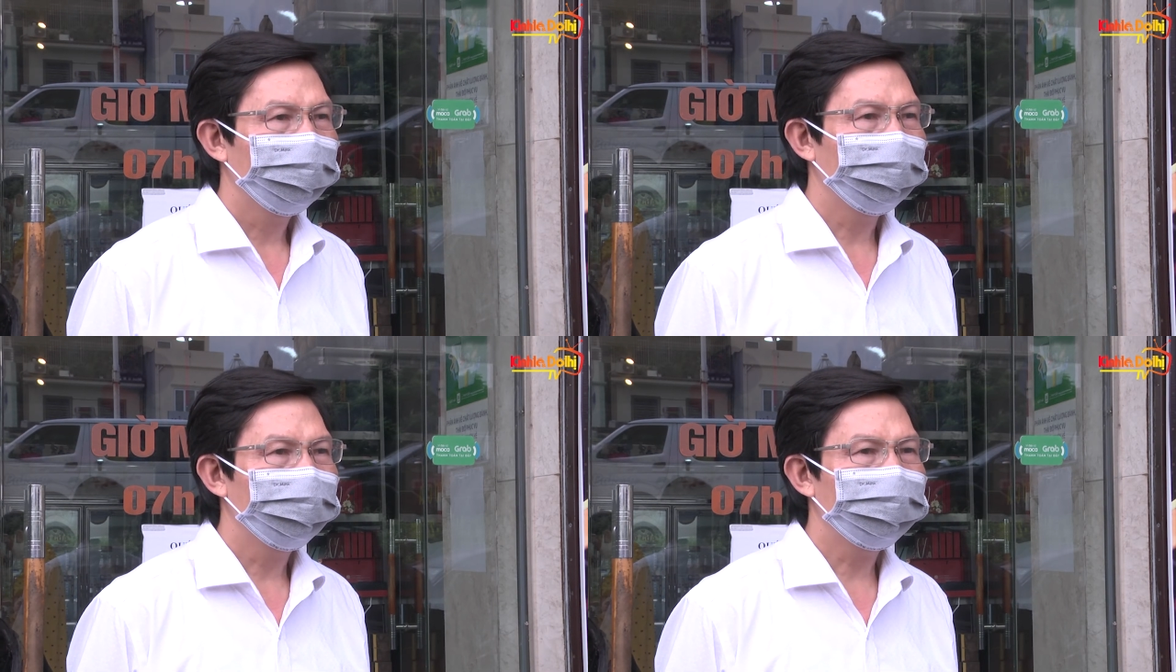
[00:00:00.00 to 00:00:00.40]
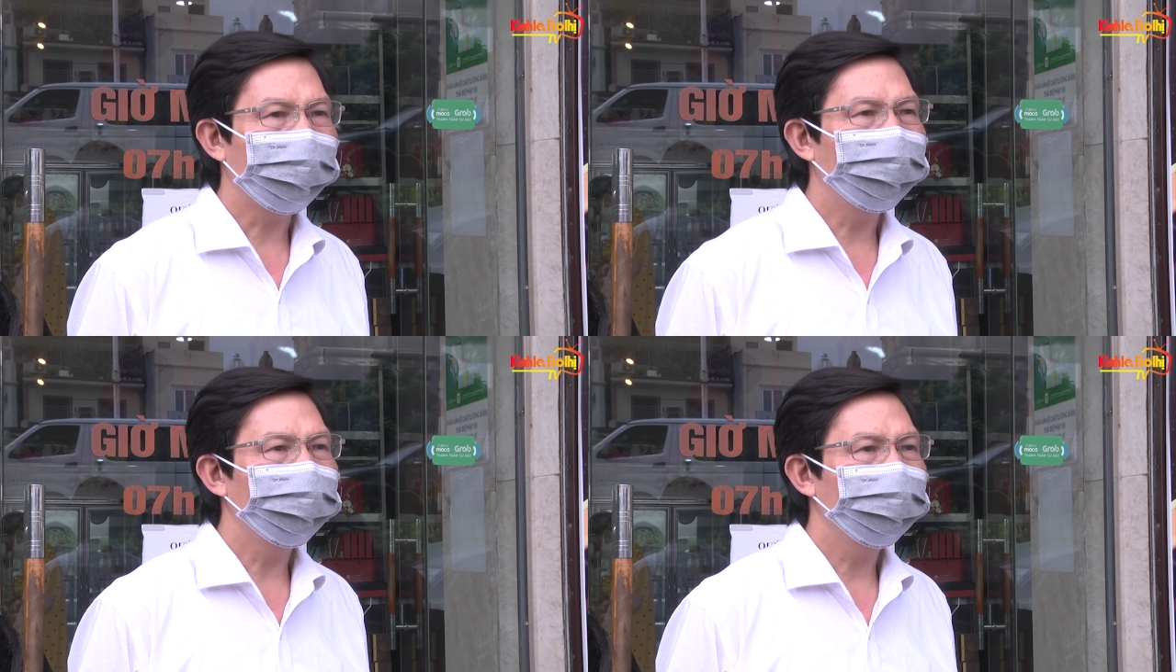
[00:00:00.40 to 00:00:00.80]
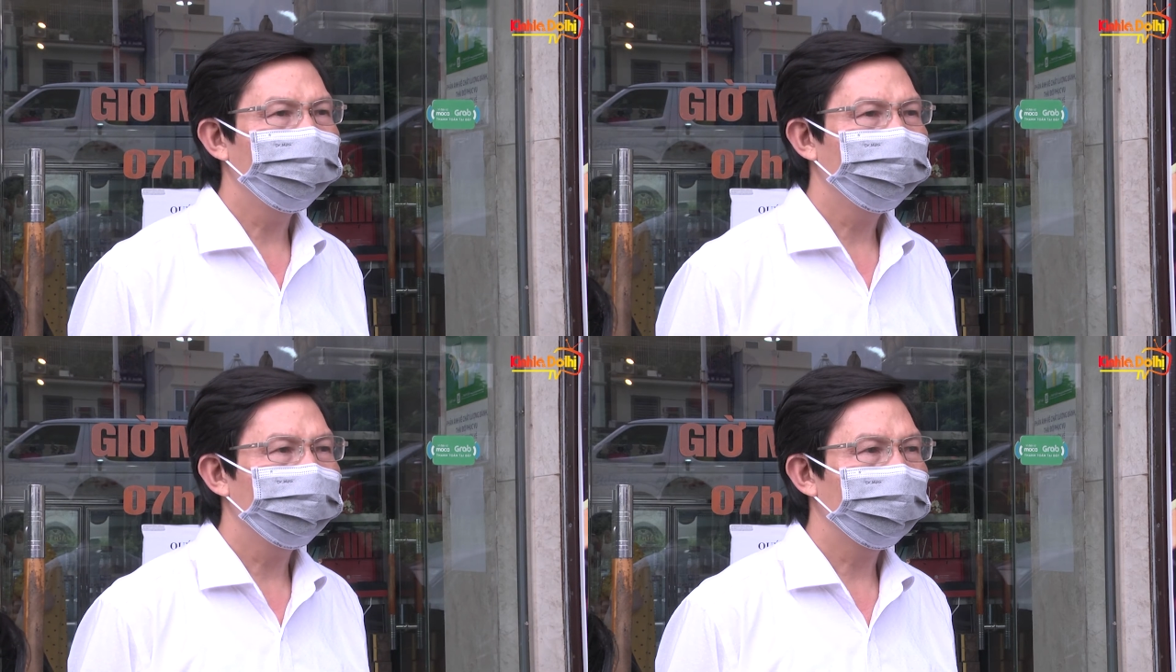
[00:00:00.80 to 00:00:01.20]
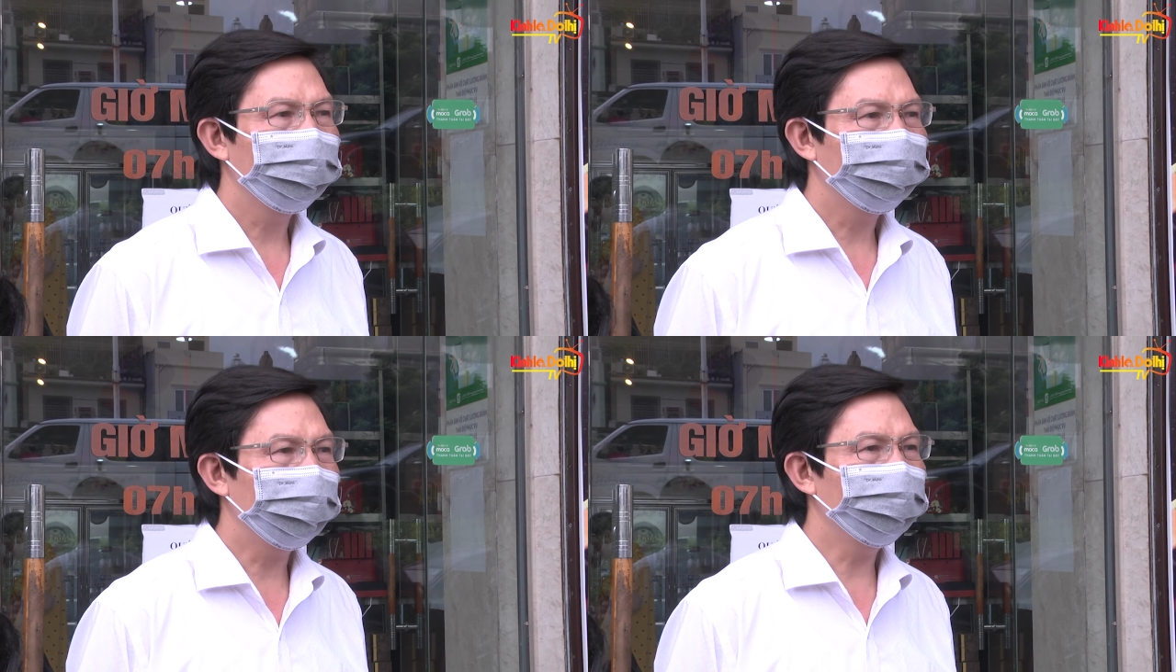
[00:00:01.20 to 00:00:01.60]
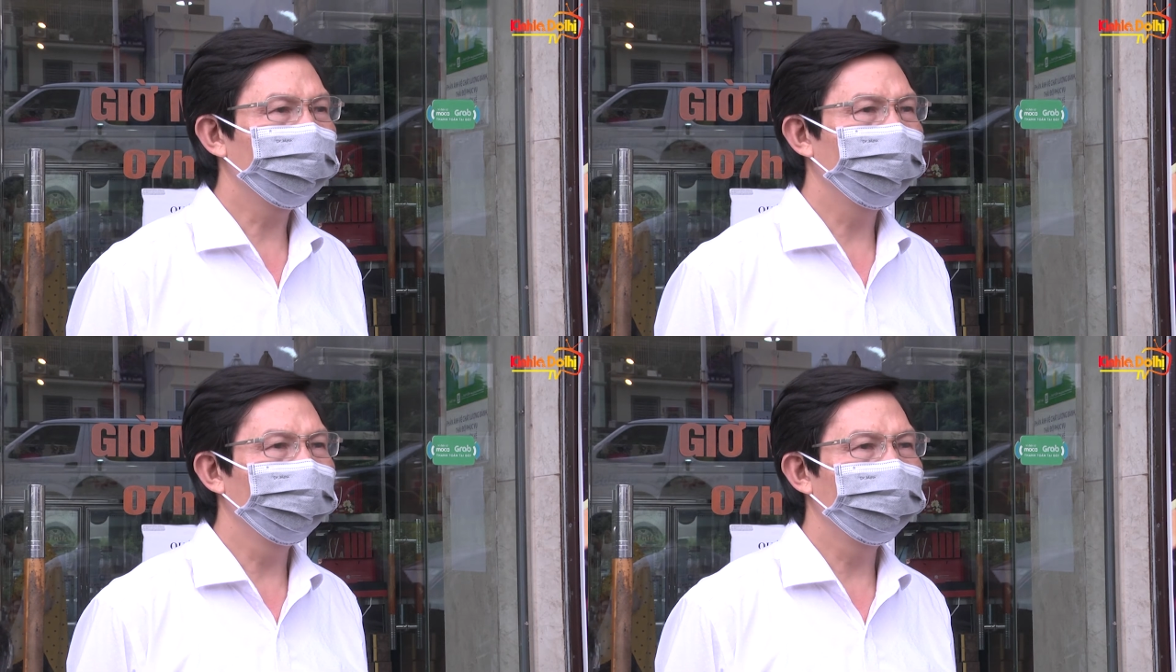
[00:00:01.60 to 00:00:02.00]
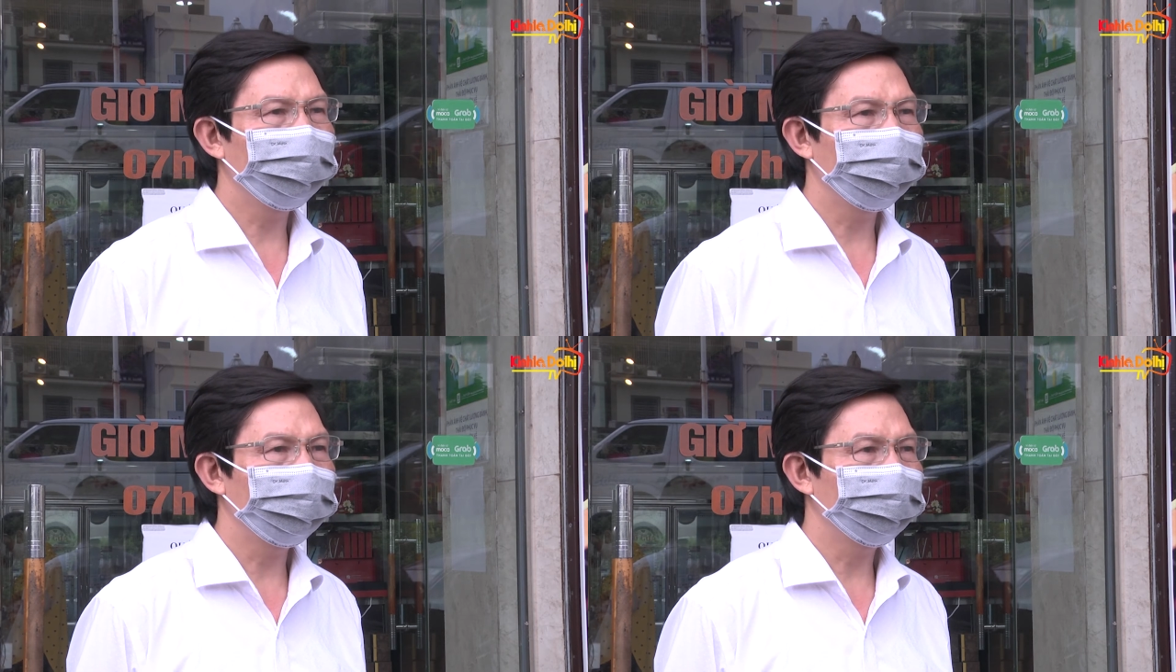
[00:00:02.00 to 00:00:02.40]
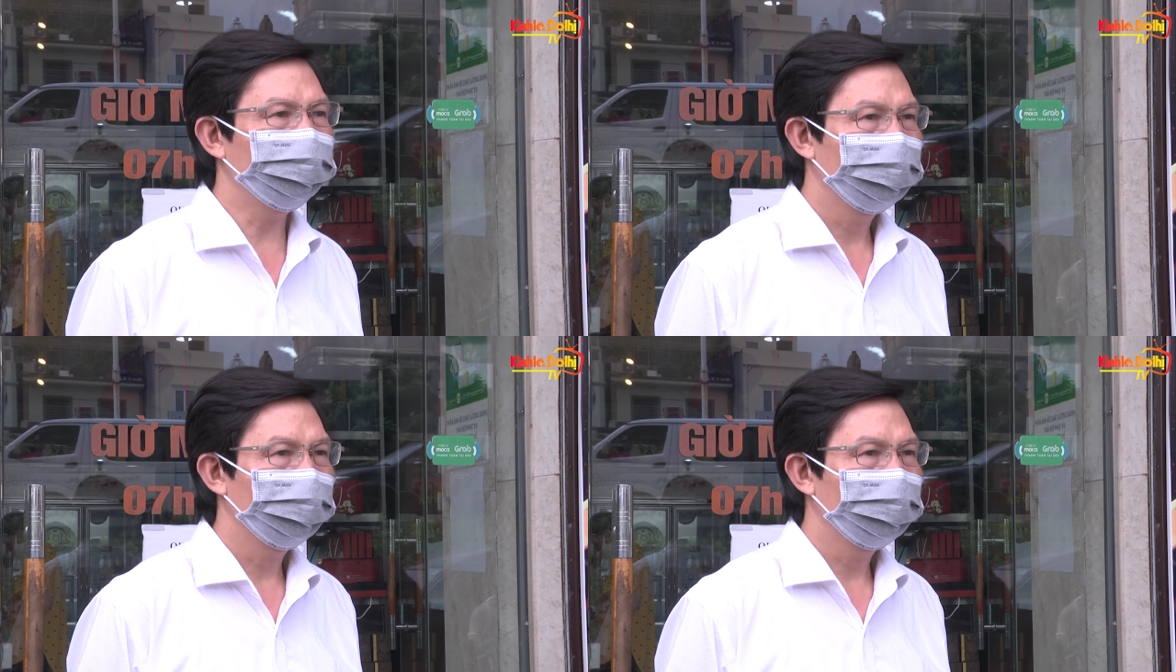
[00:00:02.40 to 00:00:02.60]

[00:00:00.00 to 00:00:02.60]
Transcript: Còn sau và dịp Tết Trung Thu thì